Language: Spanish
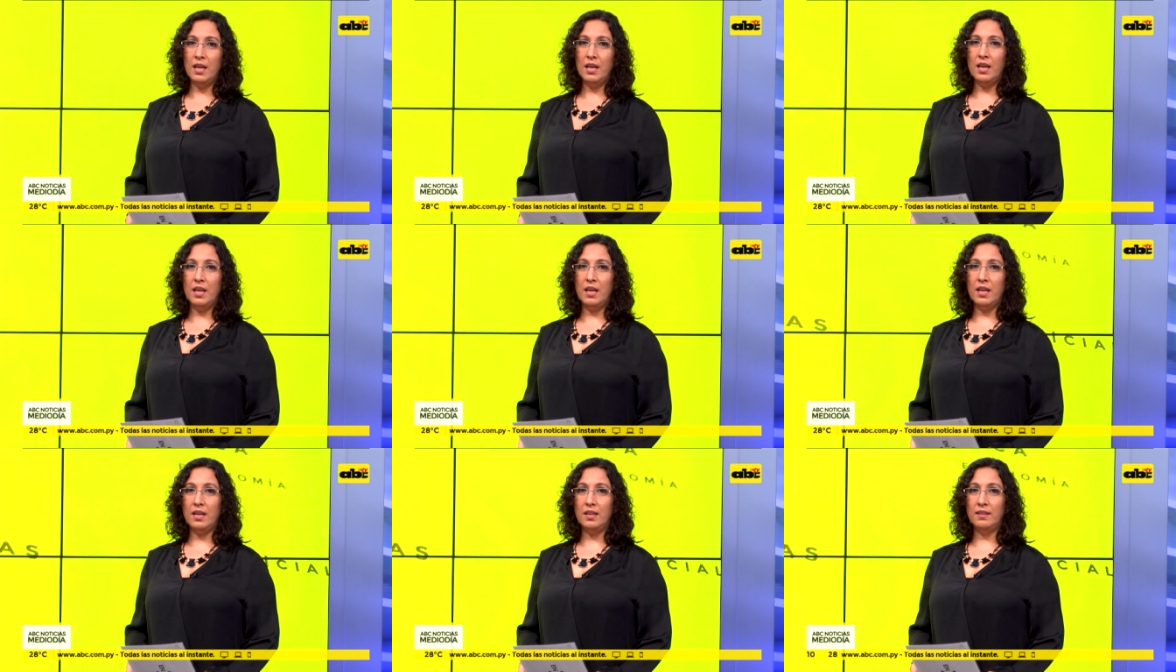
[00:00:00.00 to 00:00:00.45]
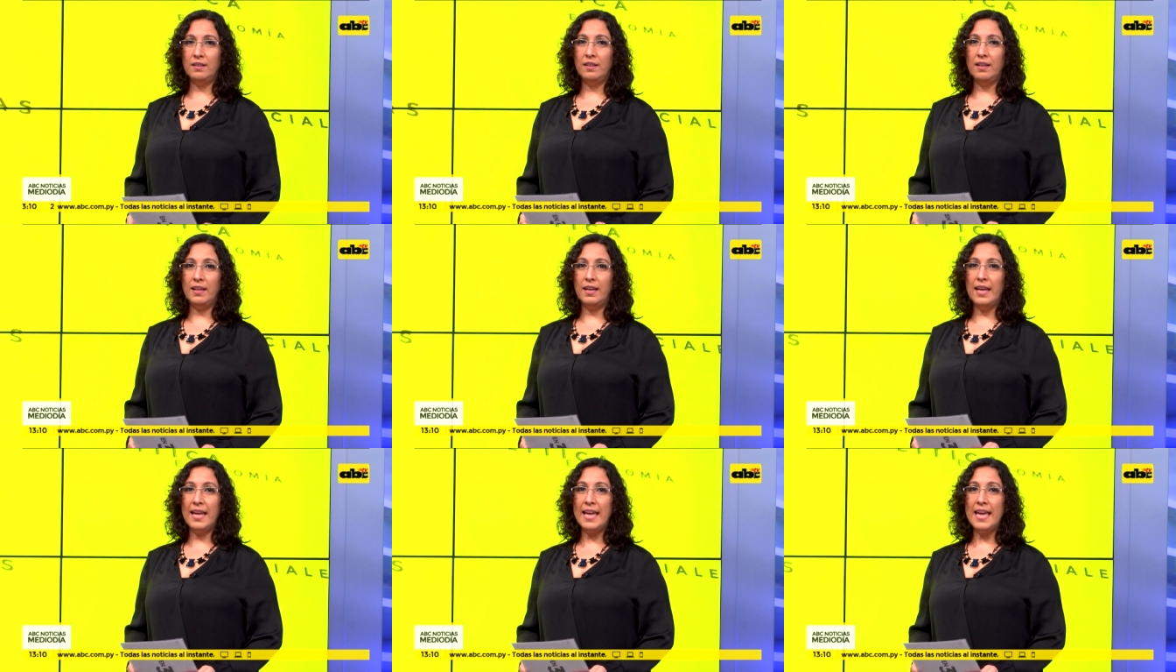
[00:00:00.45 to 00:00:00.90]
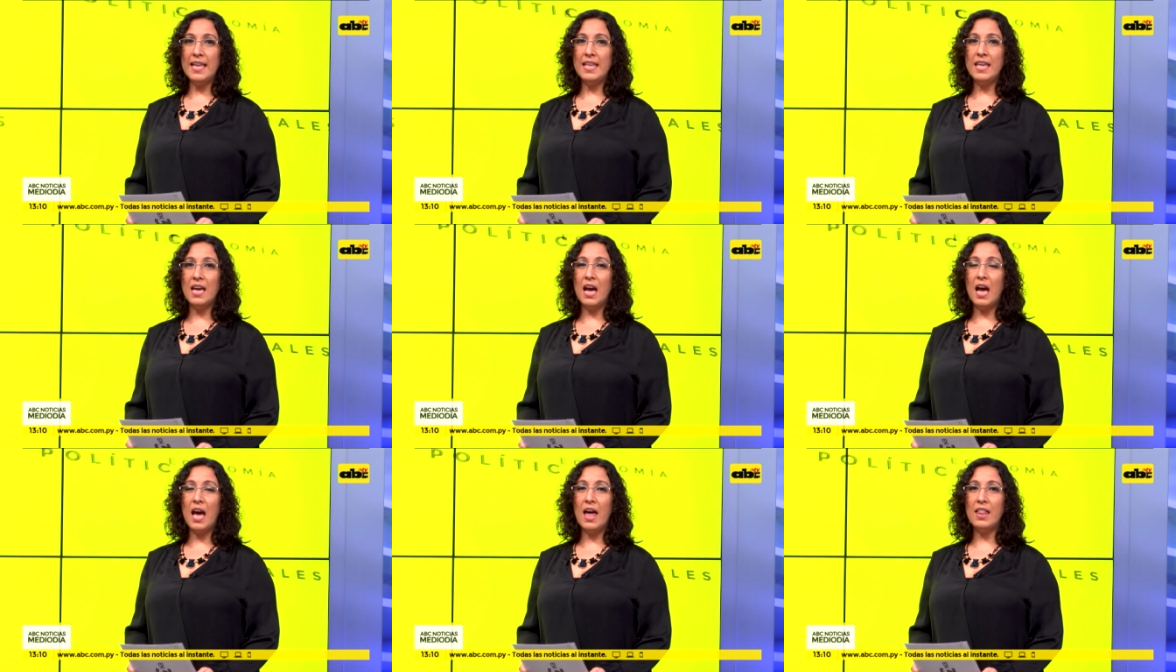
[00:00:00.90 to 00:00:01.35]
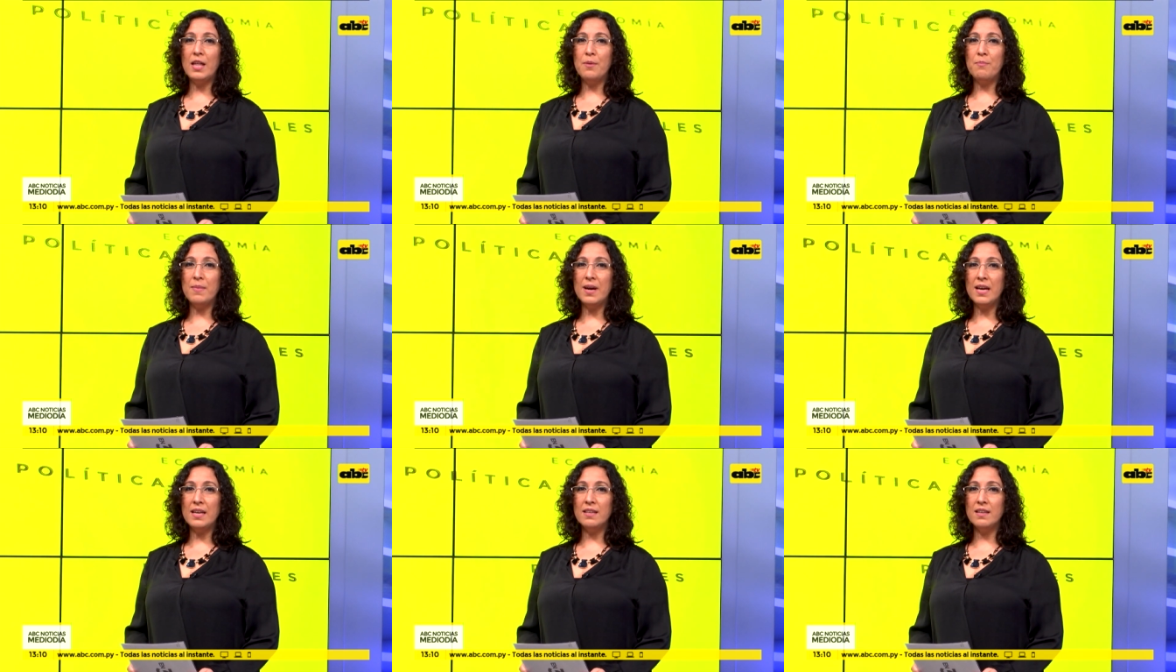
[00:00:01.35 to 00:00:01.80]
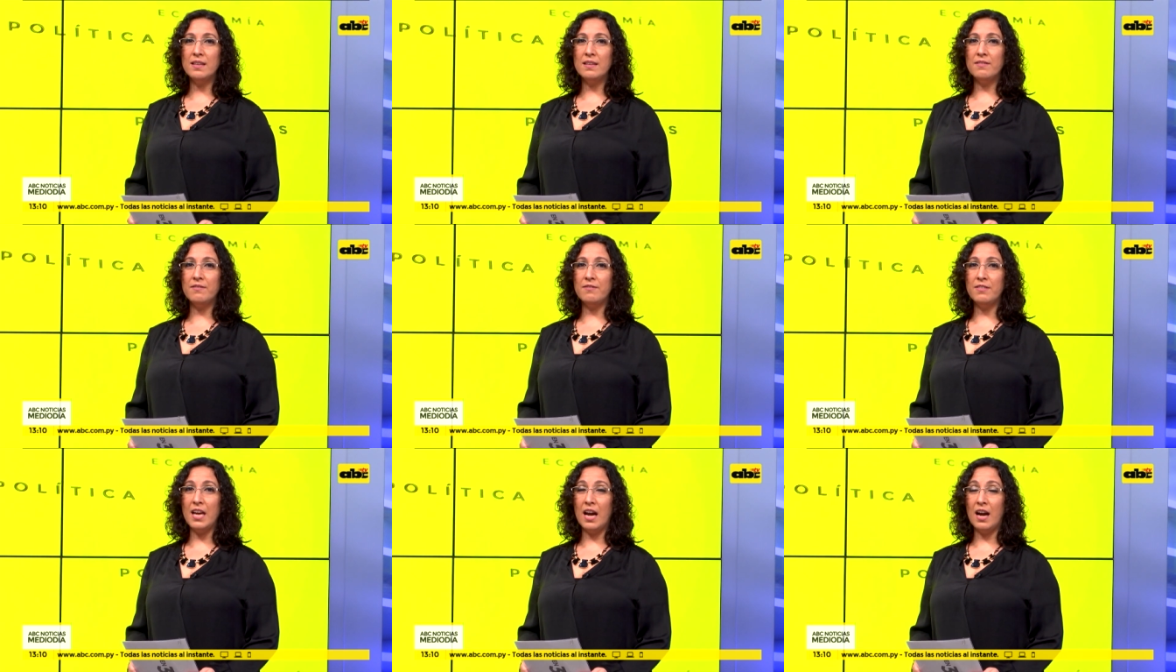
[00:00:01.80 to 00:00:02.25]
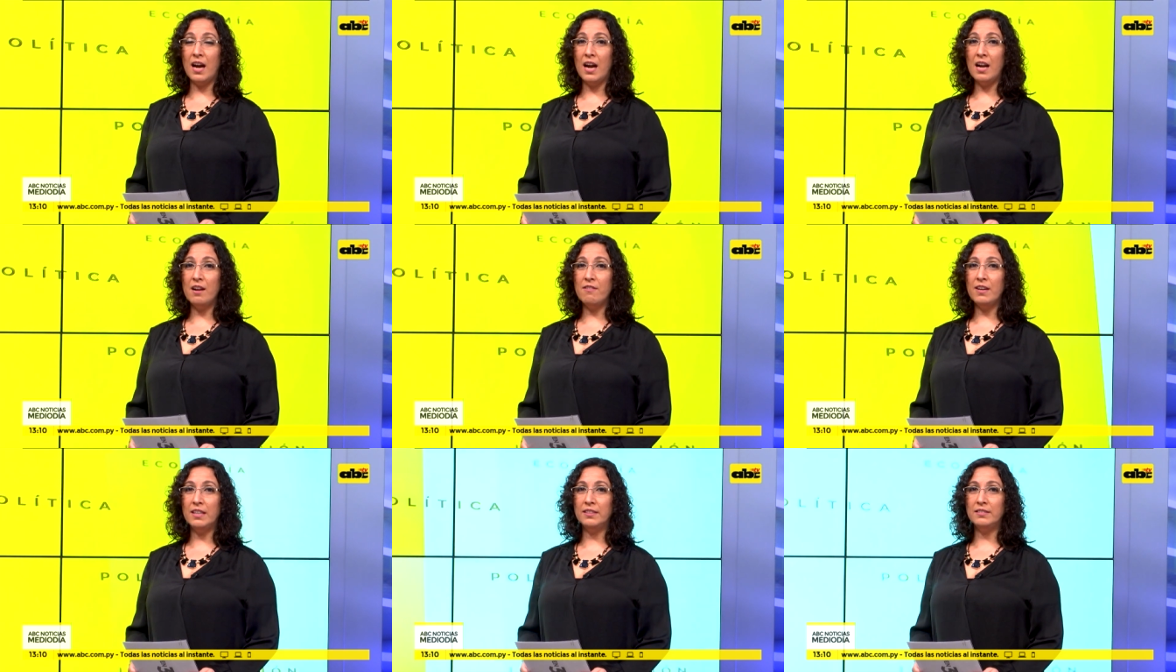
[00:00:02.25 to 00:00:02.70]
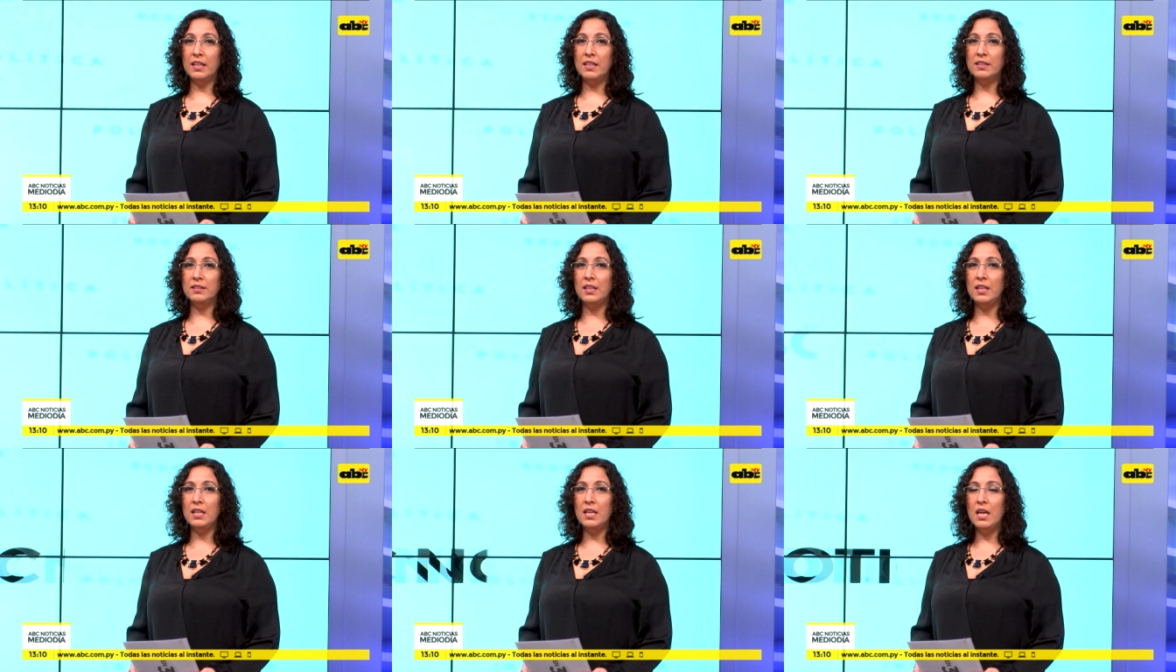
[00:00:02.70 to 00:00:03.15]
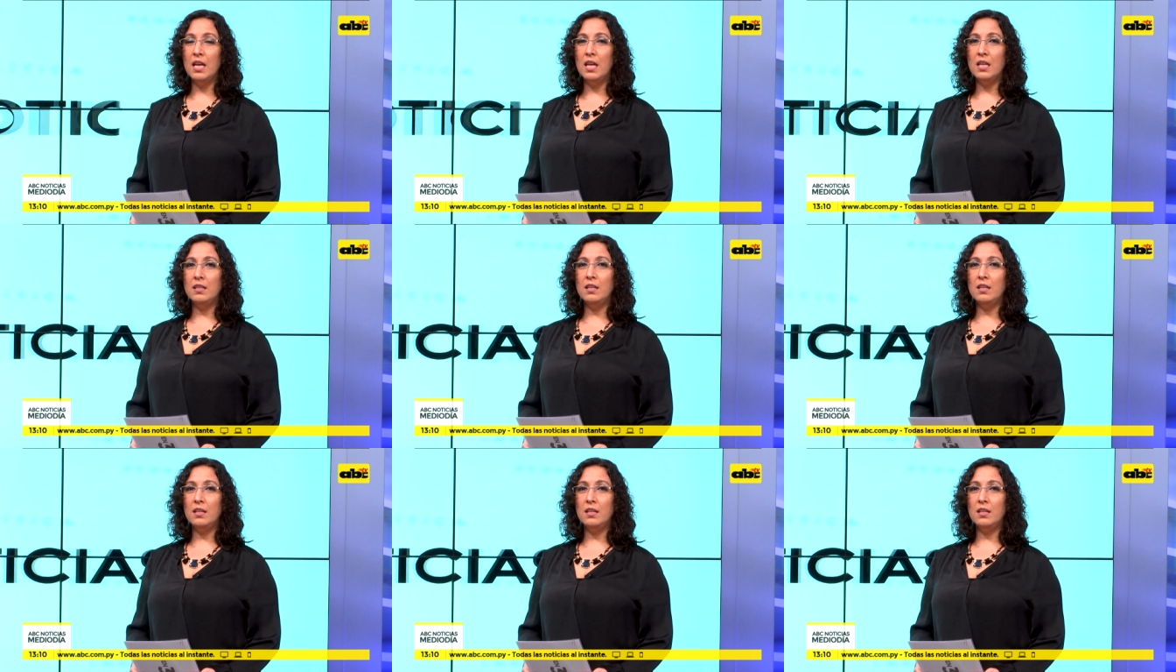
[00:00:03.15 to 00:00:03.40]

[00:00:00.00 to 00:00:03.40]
Este, ella, además de viajar bastante,